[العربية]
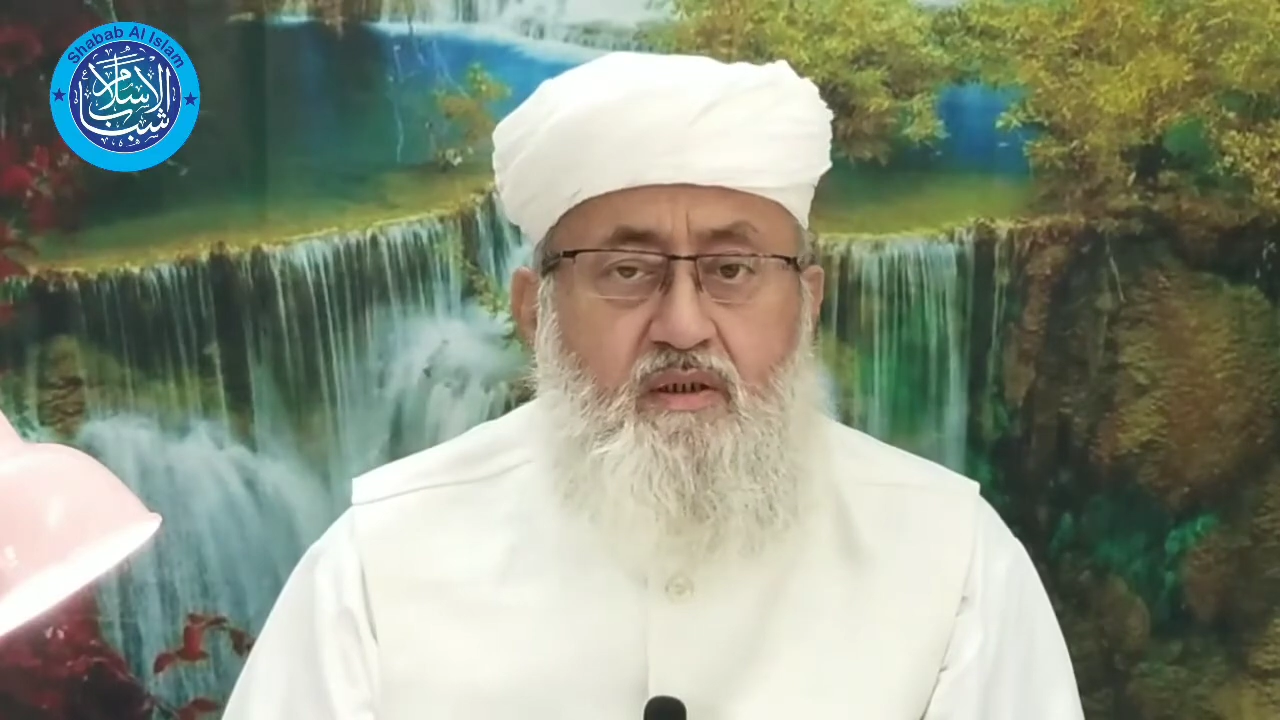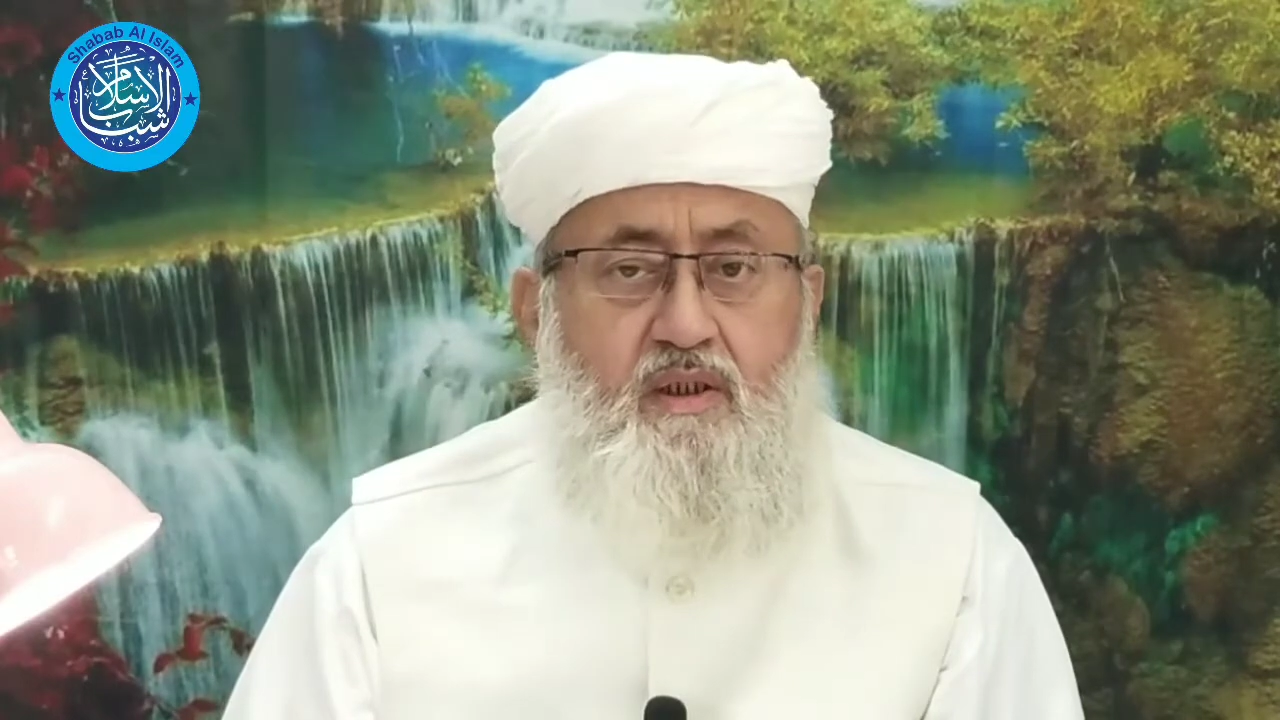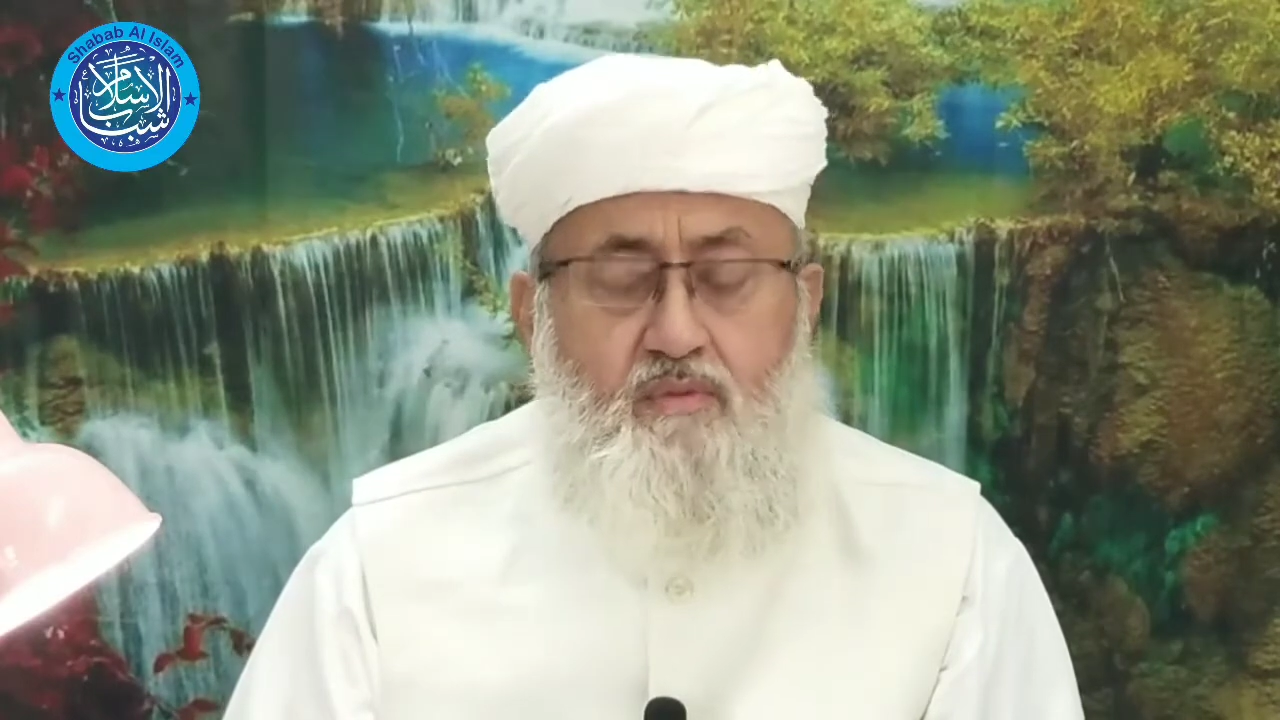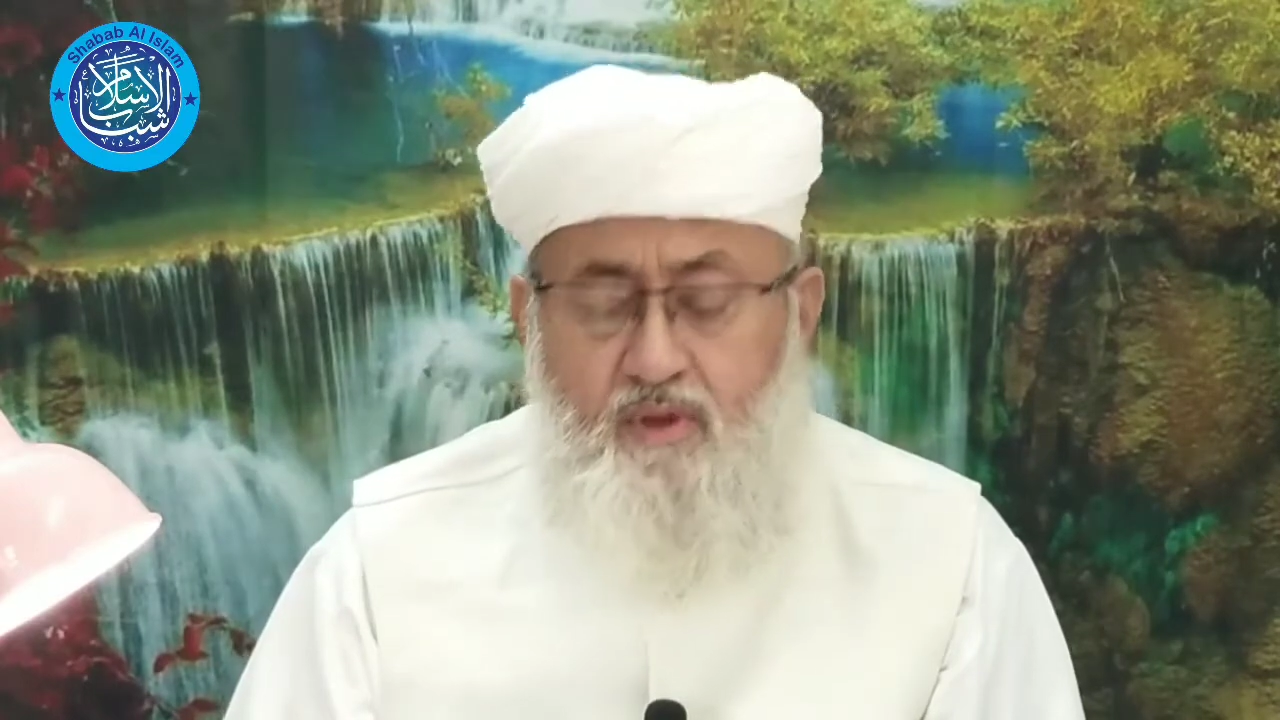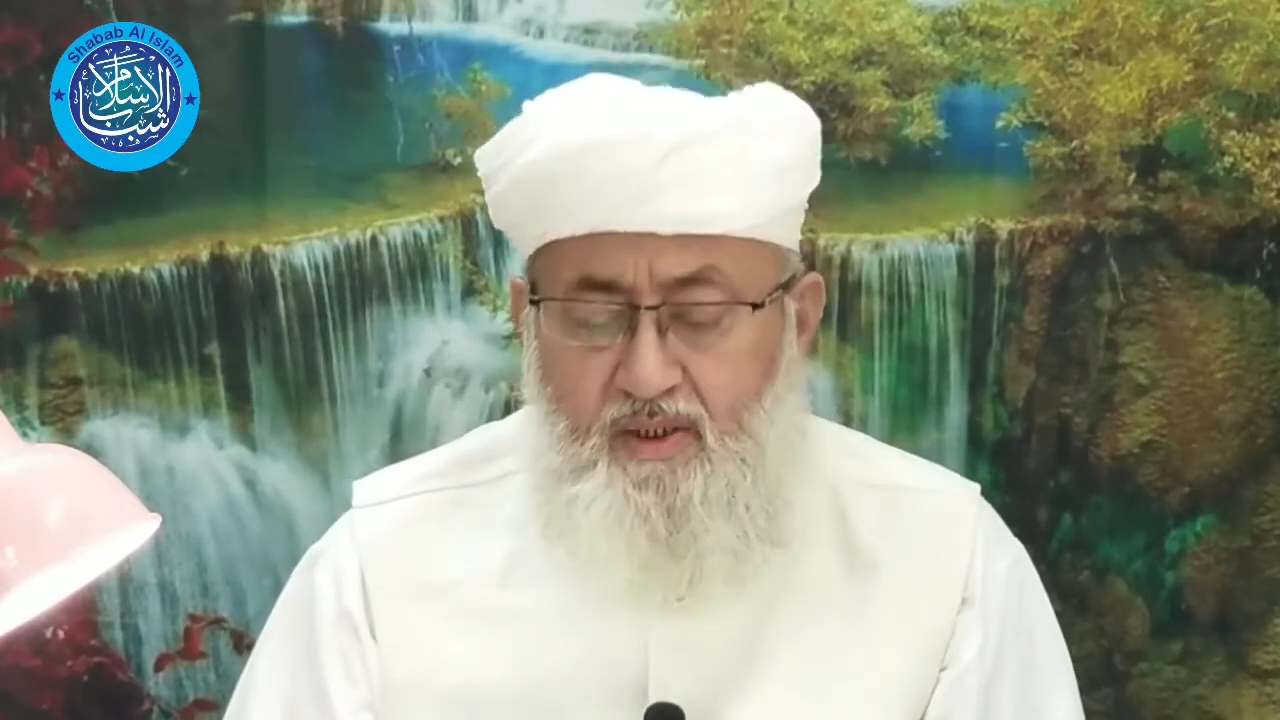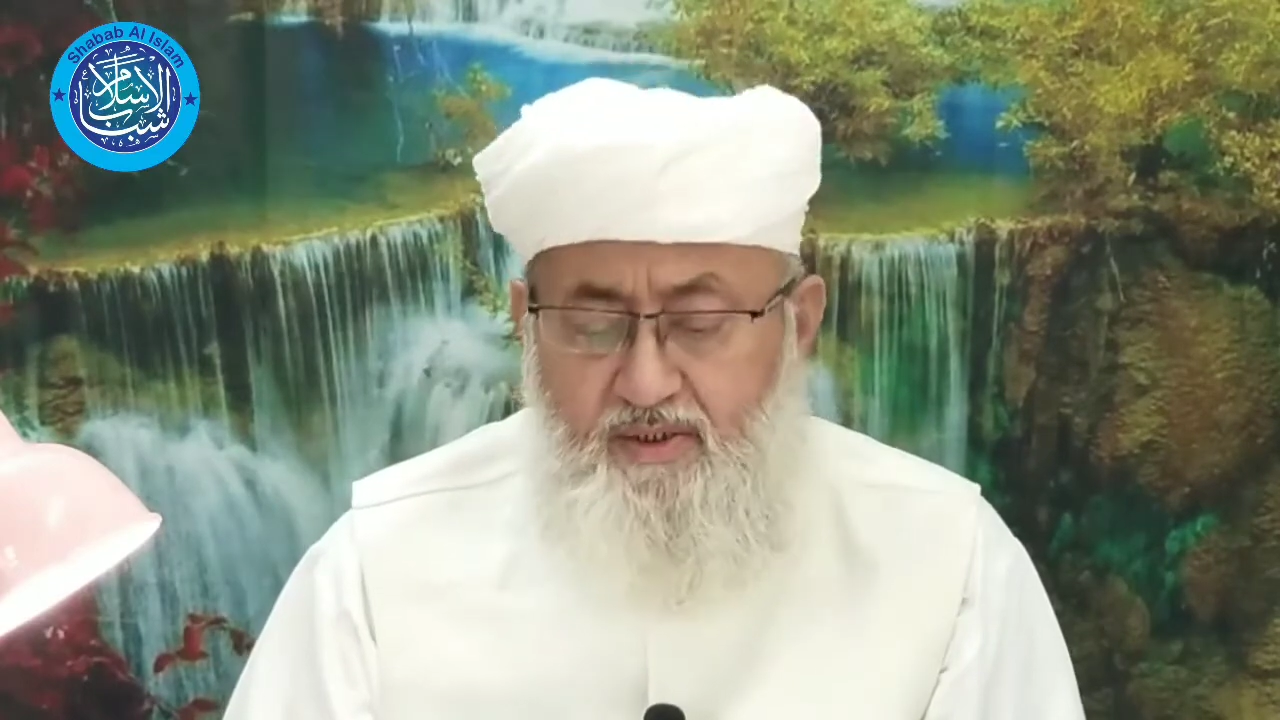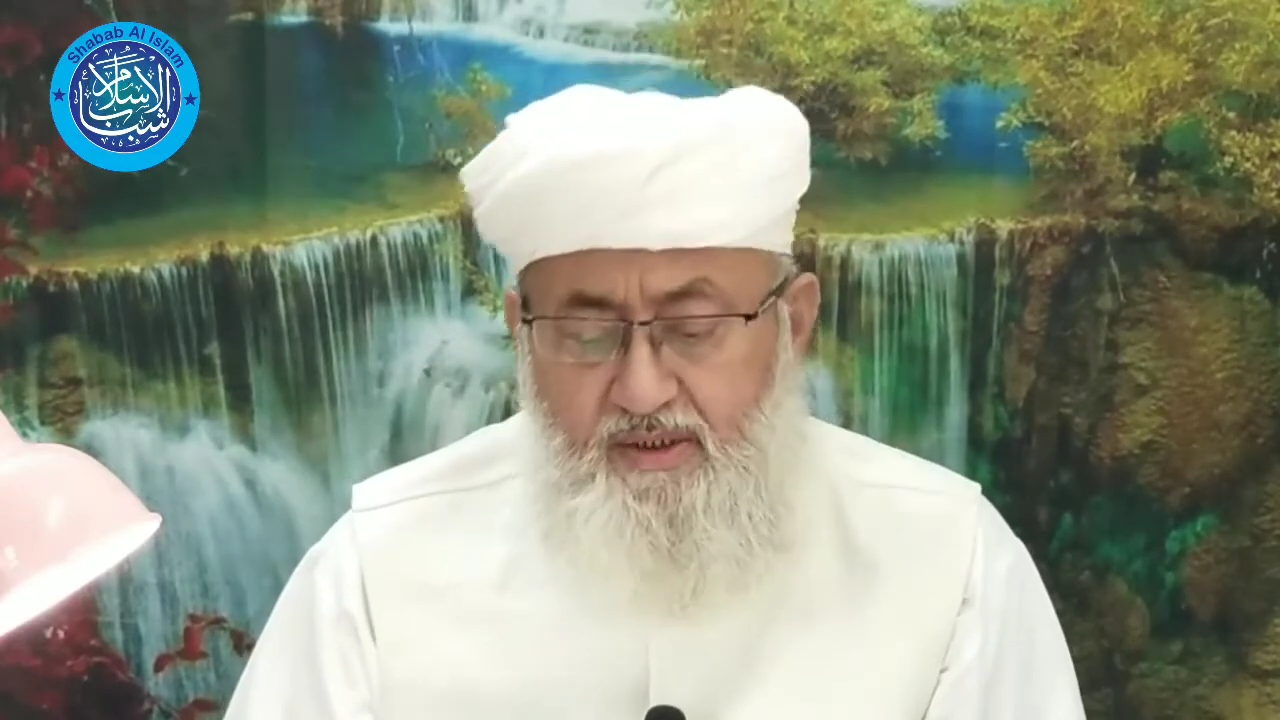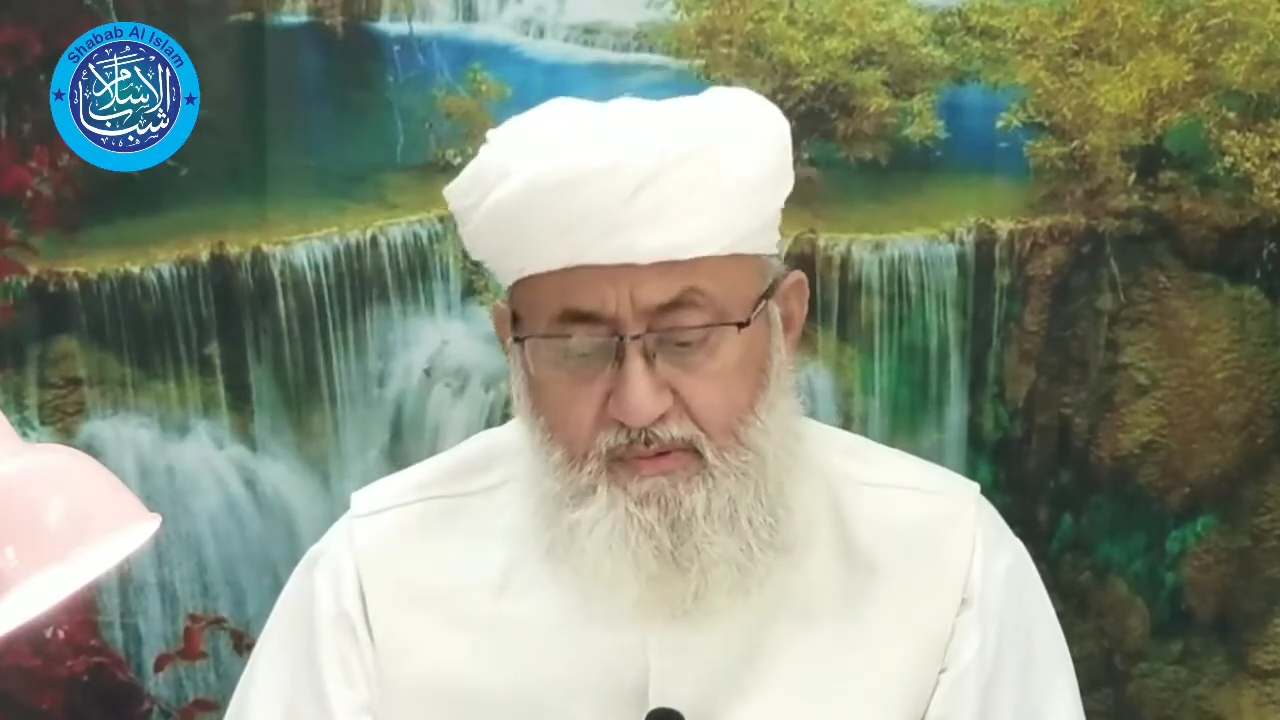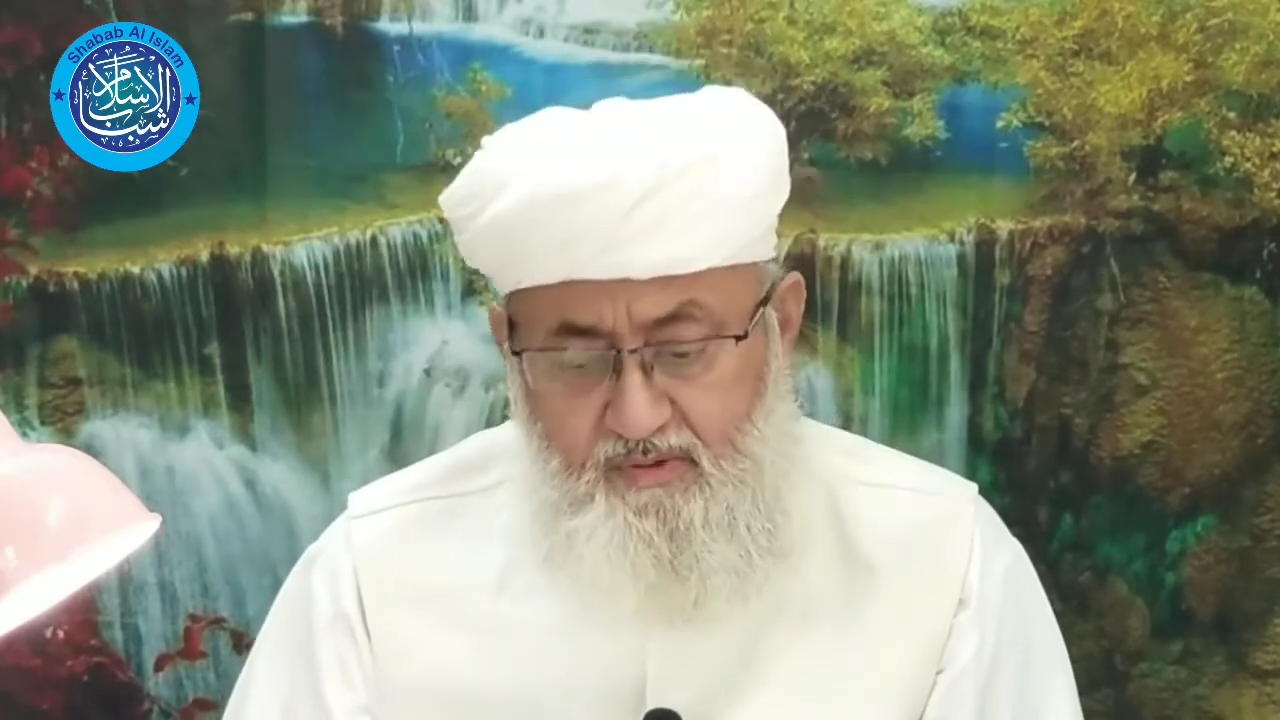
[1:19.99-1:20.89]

صلى الله